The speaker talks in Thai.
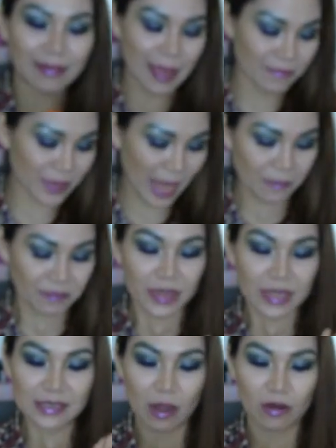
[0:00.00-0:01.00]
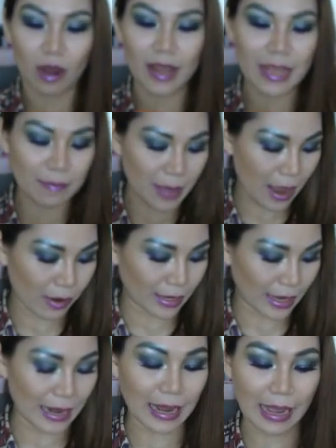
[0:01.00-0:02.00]
ดเต็มเนี่ย 200 ml
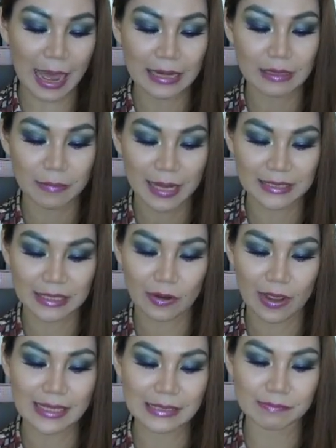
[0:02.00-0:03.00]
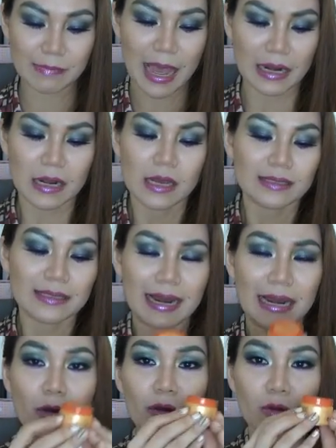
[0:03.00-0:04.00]
นะคะ ราคา 1,750 บาท หลา
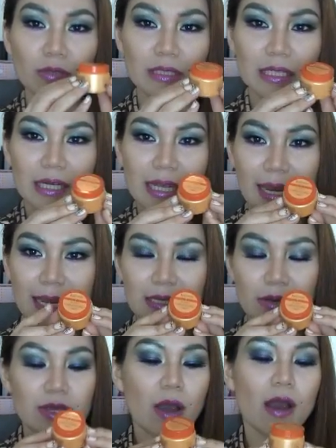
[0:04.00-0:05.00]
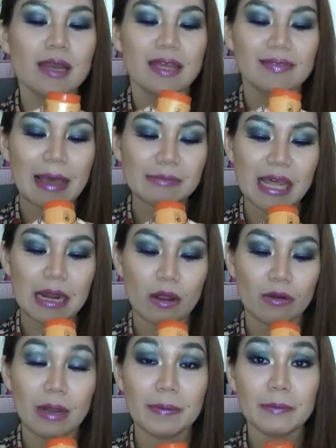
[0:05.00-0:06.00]
ยๆคนคงจะเคยเห็นไอ้เจ้ายี่ห้อนี้ตามซาล
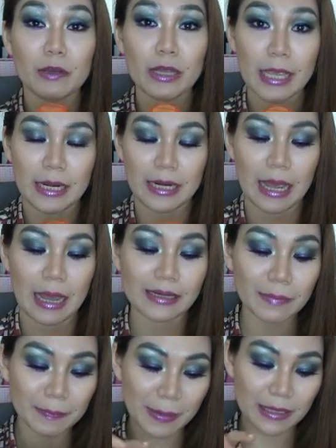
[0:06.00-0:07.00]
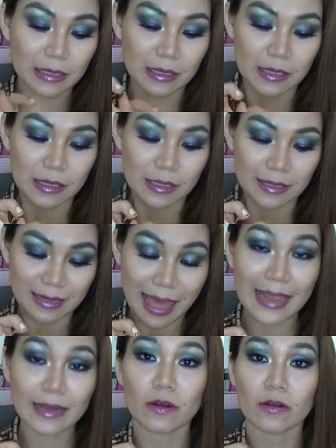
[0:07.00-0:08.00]
อน แล้วพิมพ์ก็เห็นนะคะนี่มันเป็น
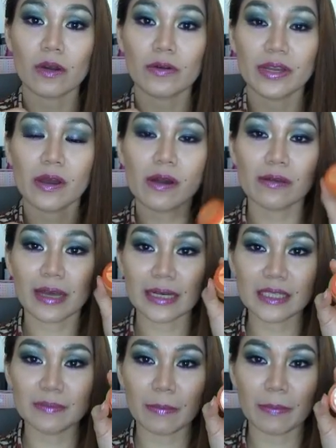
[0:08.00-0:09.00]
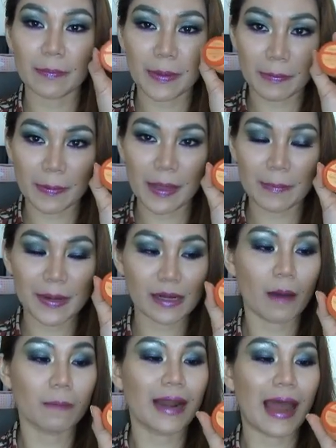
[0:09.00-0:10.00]
ลายของ L'Oreal นะ คือแบบเป็นประเภทเป็น
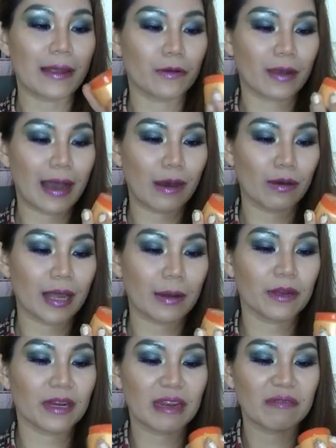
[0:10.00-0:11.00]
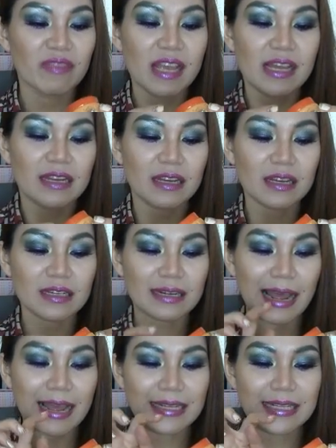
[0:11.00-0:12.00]
ท็อปไลน์ของเขานะคะ เพราะนั้นถ้าเกิด
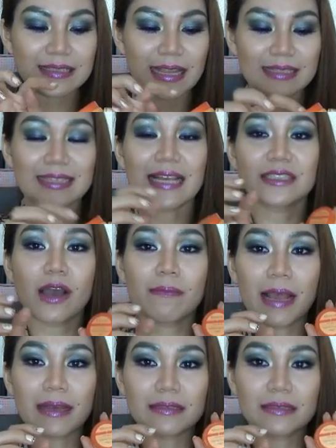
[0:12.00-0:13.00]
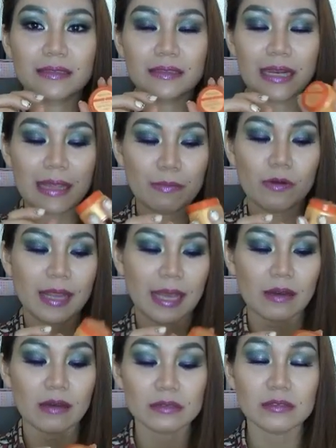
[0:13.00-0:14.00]
ใครที่ติดใจชอบอยากซื้อ อะไรพวก
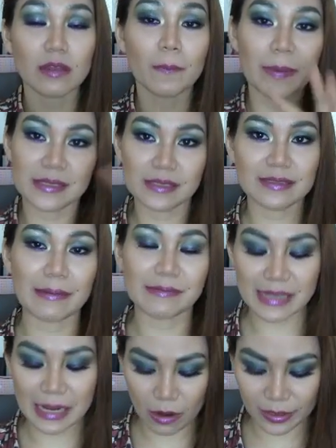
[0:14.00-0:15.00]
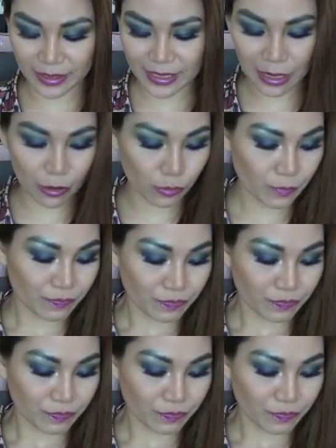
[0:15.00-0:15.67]
นี้ก็คือต้องไปซื้อตามซาลอนที่เขา